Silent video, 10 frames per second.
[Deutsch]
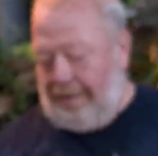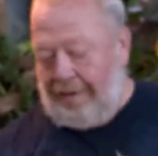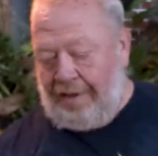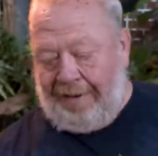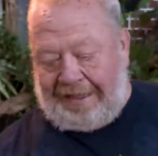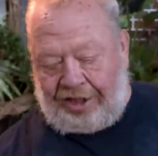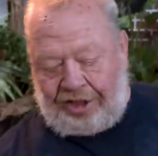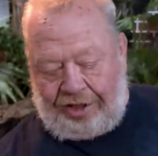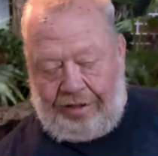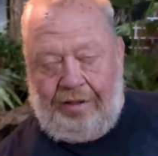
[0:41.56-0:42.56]
Brauchst du die?
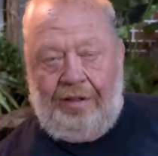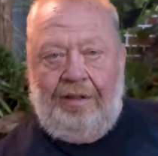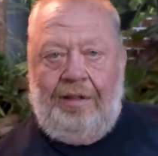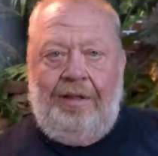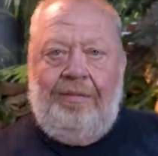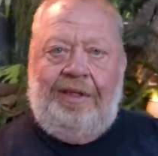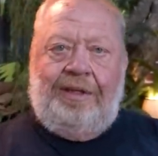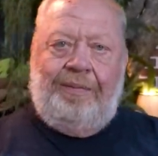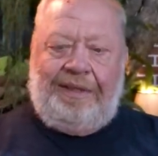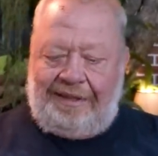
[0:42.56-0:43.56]
Mit
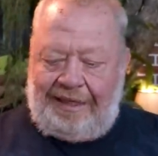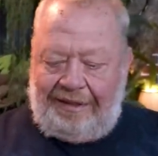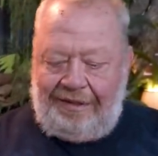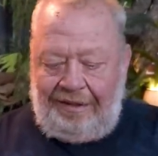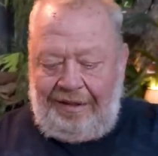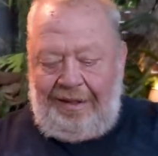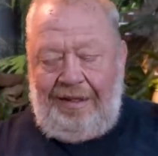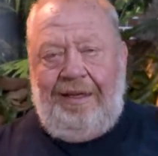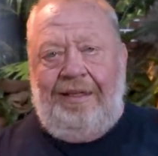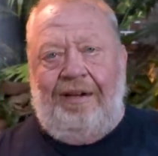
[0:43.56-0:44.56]
der Pinzette
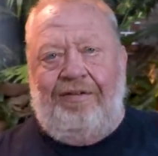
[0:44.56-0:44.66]
da